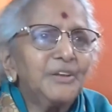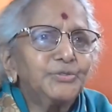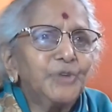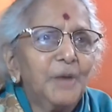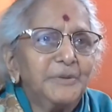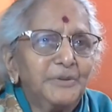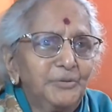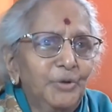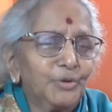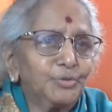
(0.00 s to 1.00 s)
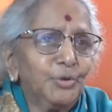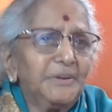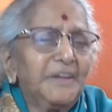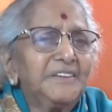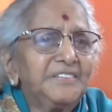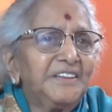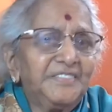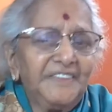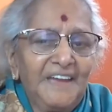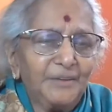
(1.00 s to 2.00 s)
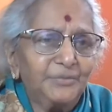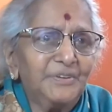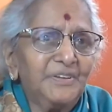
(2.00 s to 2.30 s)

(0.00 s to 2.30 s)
స్వామి ఒక చోట కిందికి దిగారు